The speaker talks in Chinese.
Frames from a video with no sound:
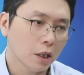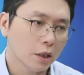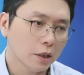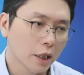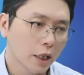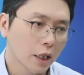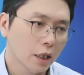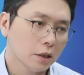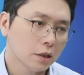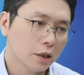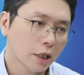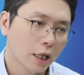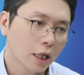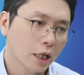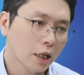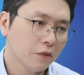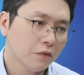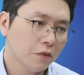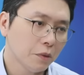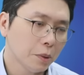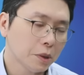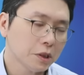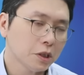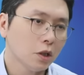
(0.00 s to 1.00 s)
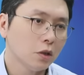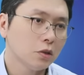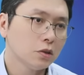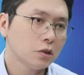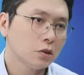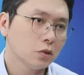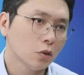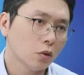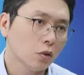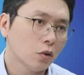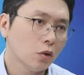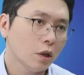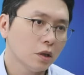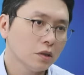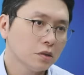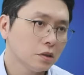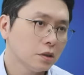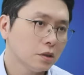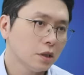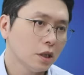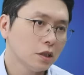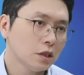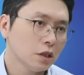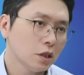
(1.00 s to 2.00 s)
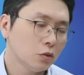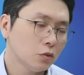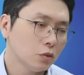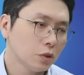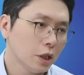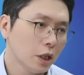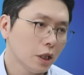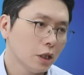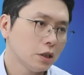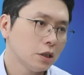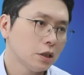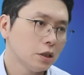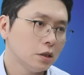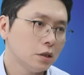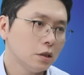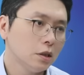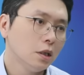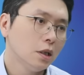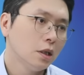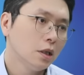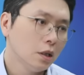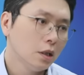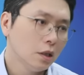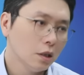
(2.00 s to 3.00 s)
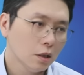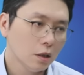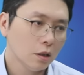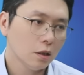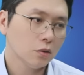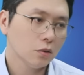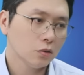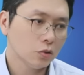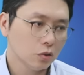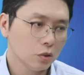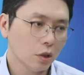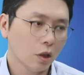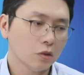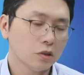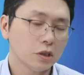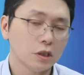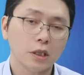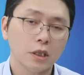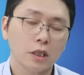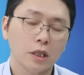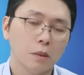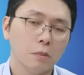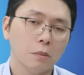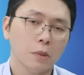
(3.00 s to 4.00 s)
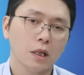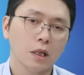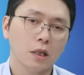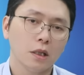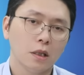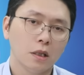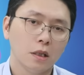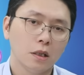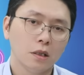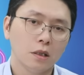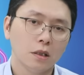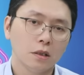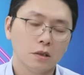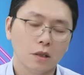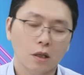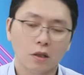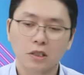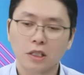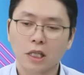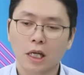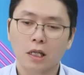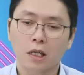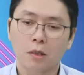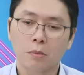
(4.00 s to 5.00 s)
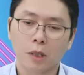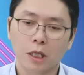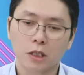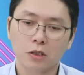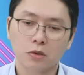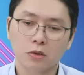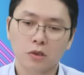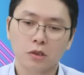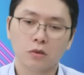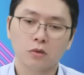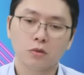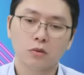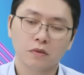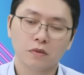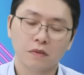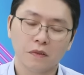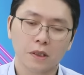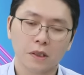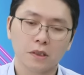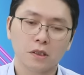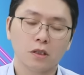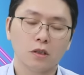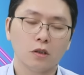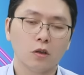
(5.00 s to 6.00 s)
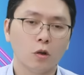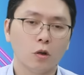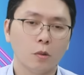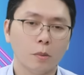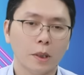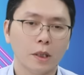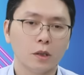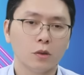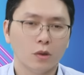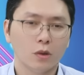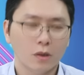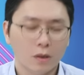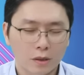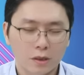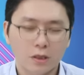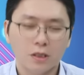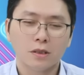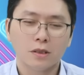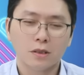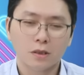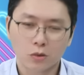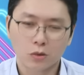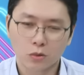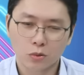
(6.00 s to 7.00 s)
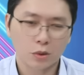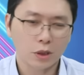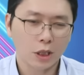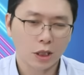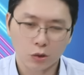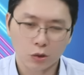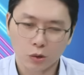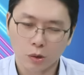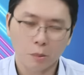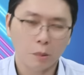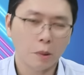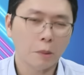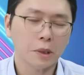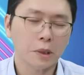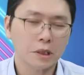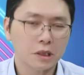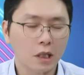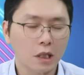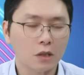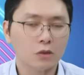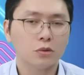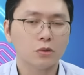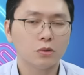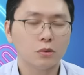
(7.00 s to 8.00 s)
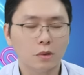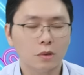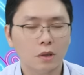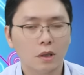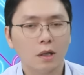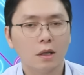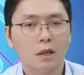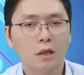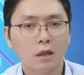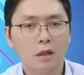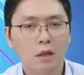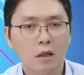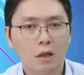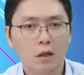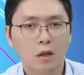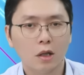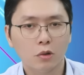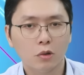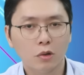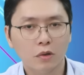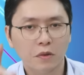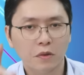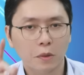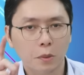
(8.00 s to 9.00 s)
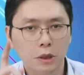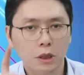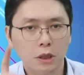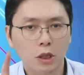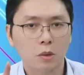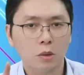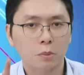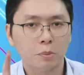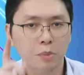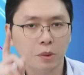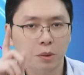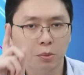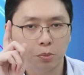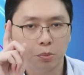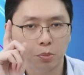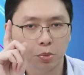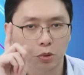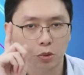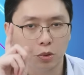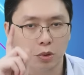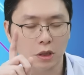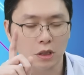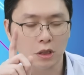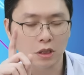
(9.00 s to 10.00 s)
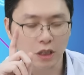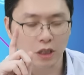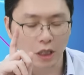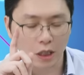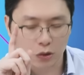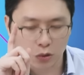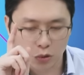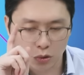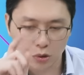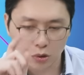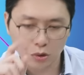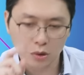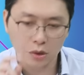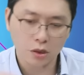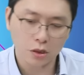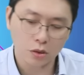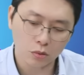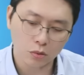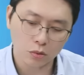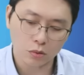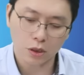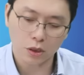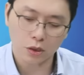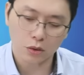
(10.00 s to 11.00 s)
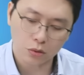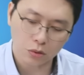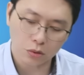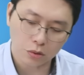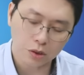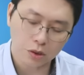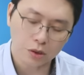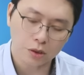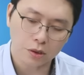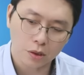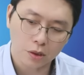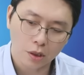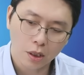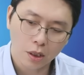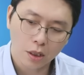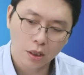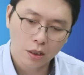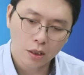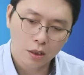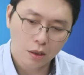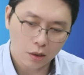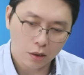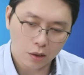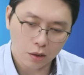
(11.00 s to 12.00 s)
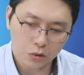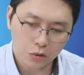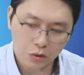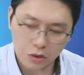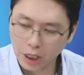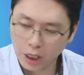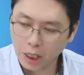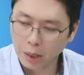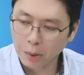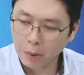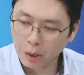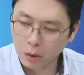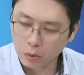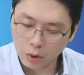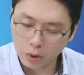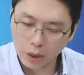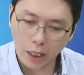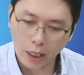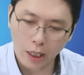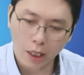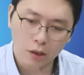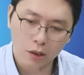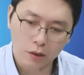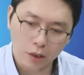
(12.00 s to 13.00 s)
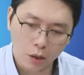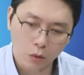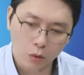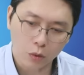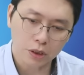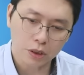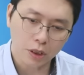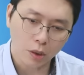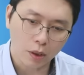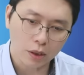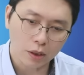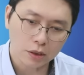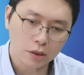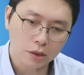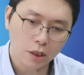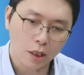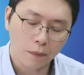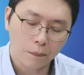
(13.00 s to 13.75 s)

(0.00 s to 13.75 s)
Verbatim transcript: 那大概分盘交易总共要十天，前五天已经。啊，就到今天嘛，嗯，到下个礼拜就进入翻转交易的后半段，其实股价就会慢慢上去了，是，因为翻转交易并不影响趋势股的趋势，嗯，好，所以下礼拜我看好它会再往上。